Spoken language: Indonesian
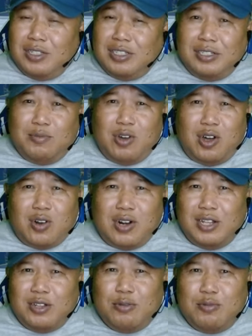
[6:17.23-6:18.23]
semua
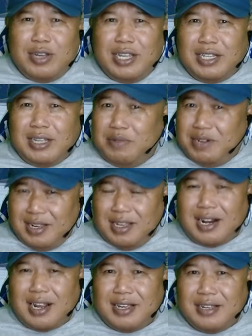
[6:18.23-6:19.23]
organ tubuh kita
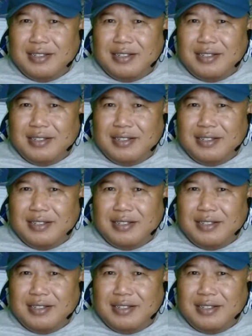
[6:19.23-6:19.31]
bergerak.